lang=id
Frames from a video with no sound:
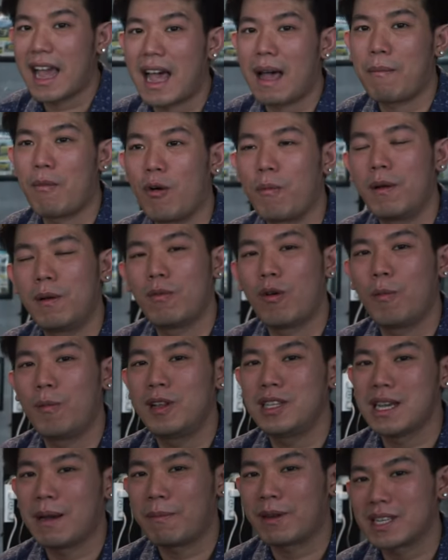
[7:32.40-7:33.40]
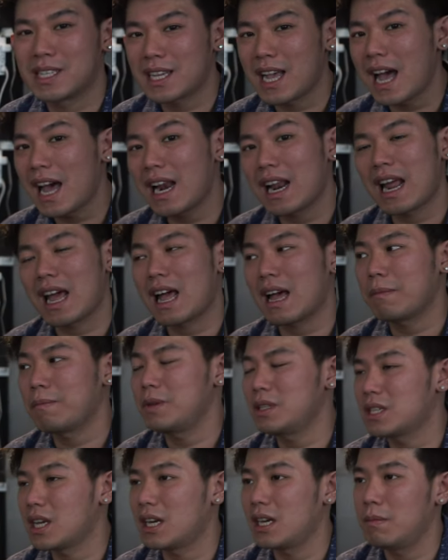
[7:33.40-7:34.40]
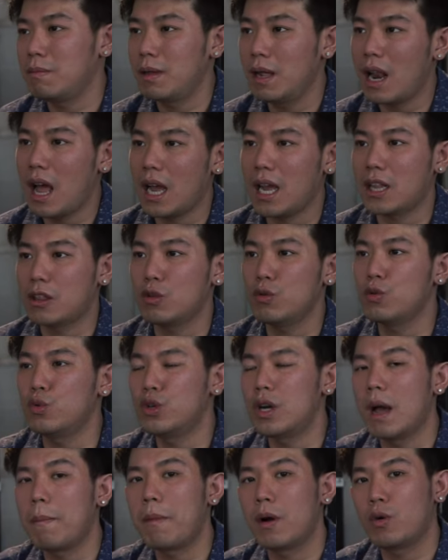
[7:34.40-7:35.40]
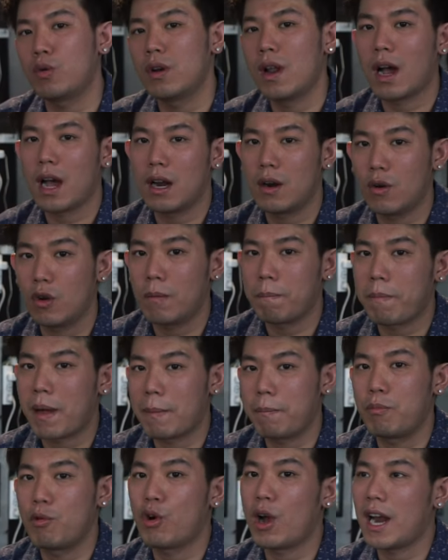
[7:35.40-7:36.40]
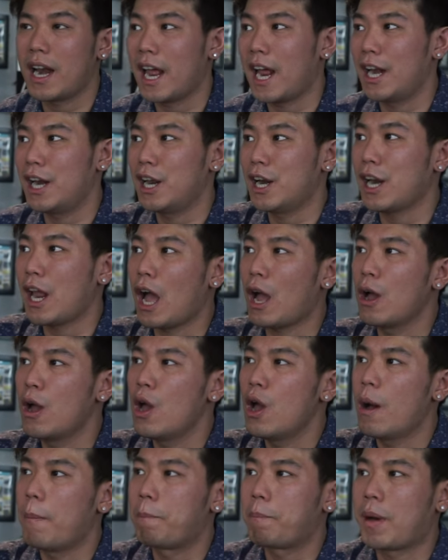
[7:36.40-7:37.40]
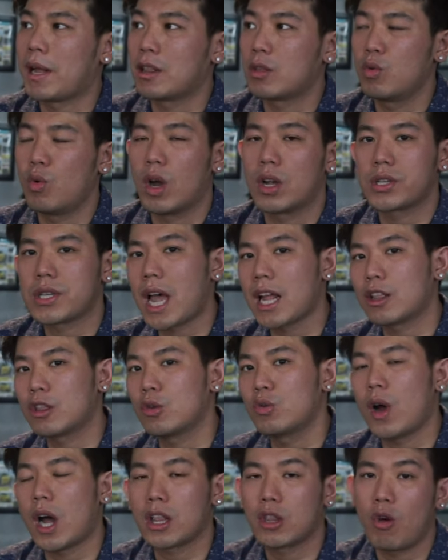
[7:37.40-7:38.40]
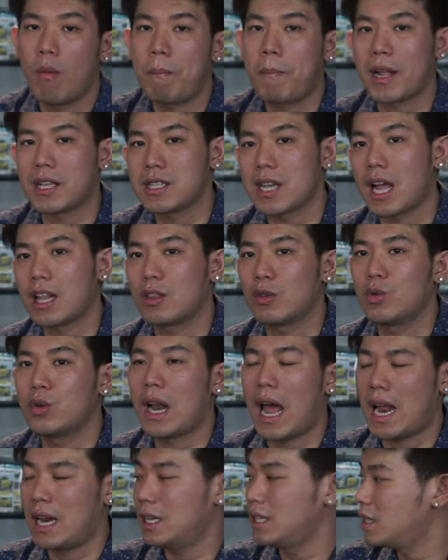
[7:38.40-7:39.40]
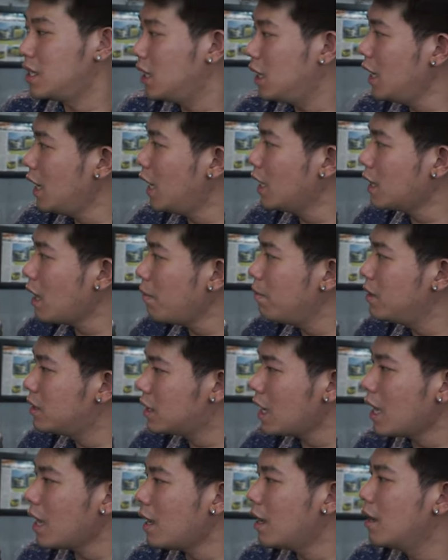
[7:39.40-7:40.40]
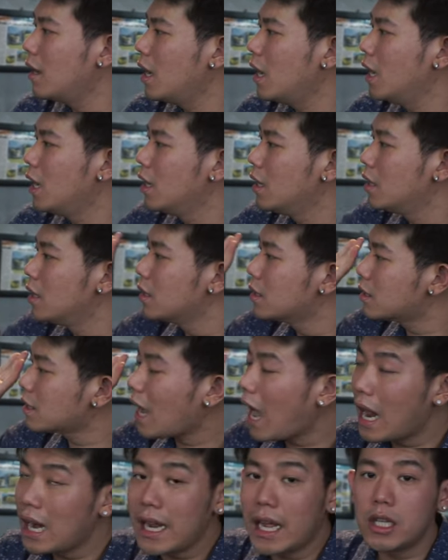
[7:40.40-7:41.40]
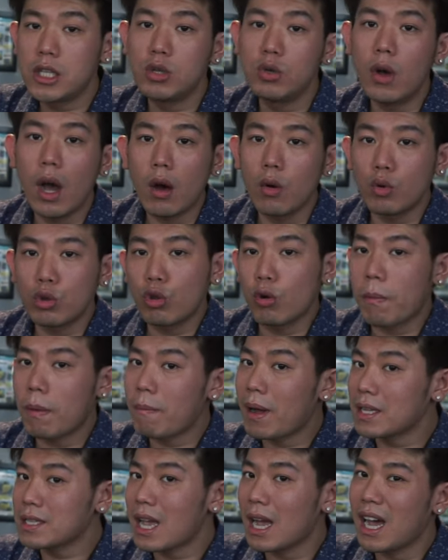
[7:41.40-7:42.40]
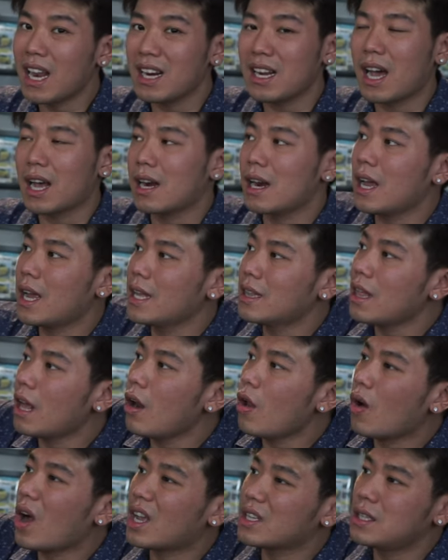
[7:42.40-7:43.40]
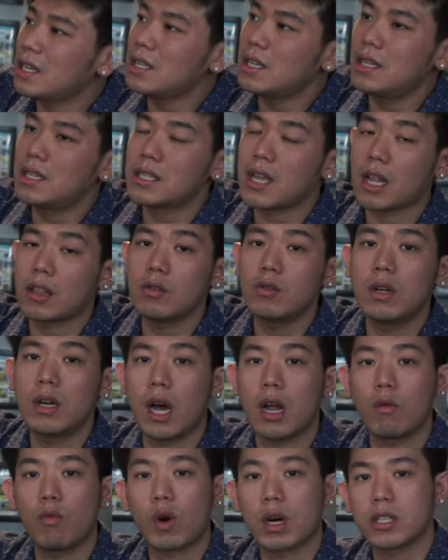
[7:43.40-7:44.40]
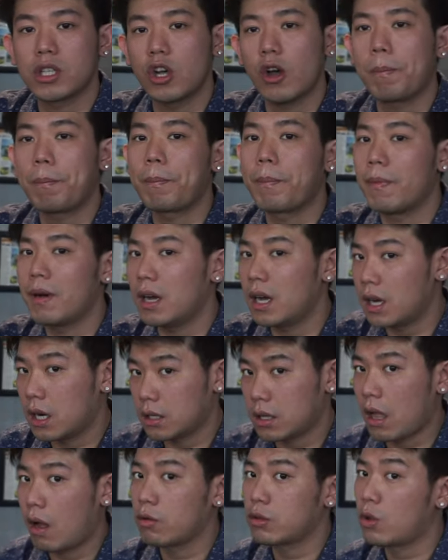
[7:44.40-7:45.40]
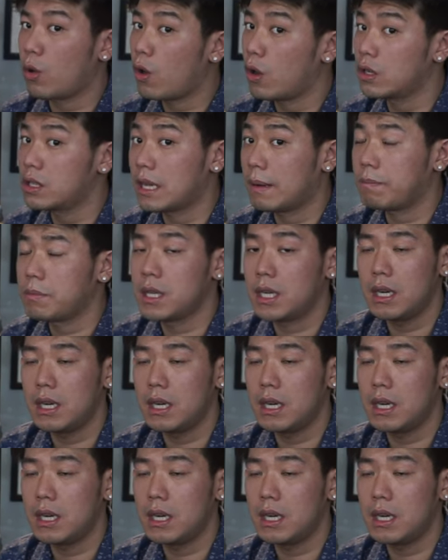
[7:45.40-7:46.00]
Nah, mobil-mobil zaman sekarang bisa dibilang itu udah menggunakan downpipe bukan header yang 421 atau 41. Nah, di sini kita bisa sekalian juga untuk pemasangan karena kita lokasi jadi satu dengan workshop Earth Auto Concept.